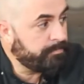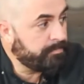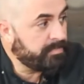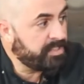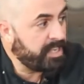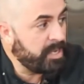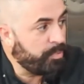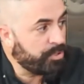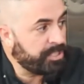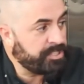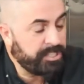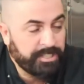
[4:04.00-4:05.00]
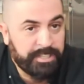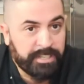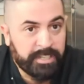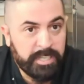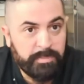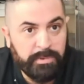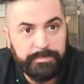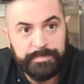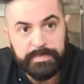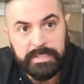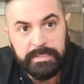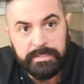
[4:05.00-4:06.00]
ça impose un certain rythme
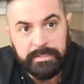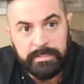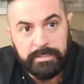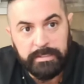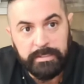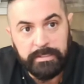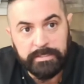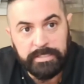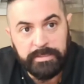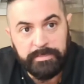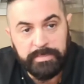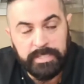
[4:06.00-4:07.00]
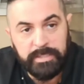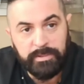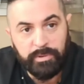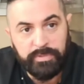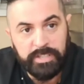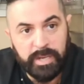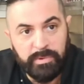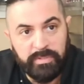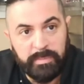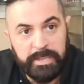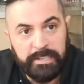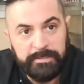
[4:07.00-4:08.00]
euh, qui, qui, au final me
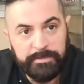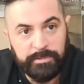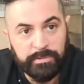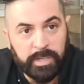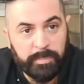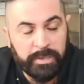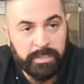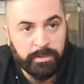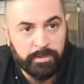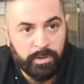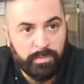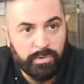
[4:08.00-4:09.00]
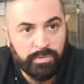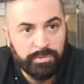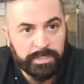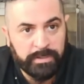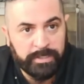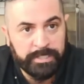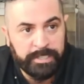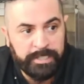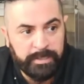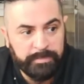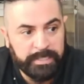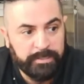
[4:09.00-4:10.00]
va bien. Donc après, il y a encore beaucoup de travail
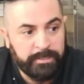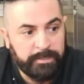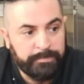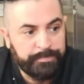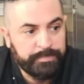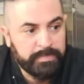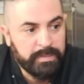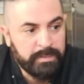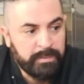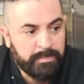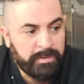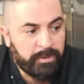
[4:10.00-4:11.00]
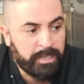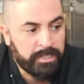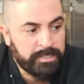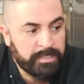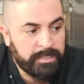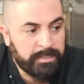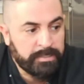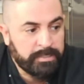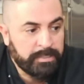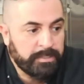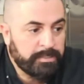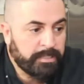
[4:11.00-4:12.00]
derrière, mais, euh, mais voilà, c'est
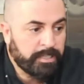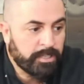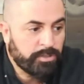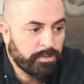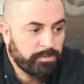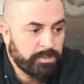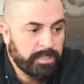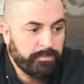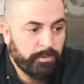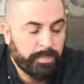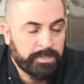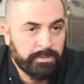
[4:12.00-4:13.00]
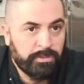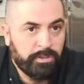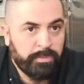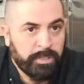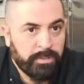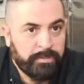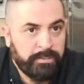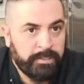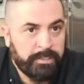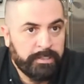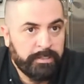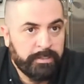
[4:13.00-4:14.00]
quelque chose où c'est qu'il faut pas s'endormir
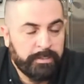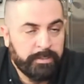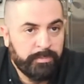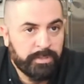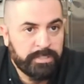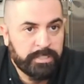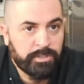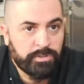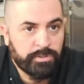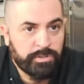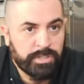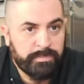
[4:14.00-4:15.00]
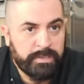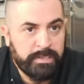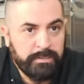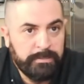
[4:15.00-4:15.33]
devant, et, euh, et moi, c'est quelque chose que j'aime bien.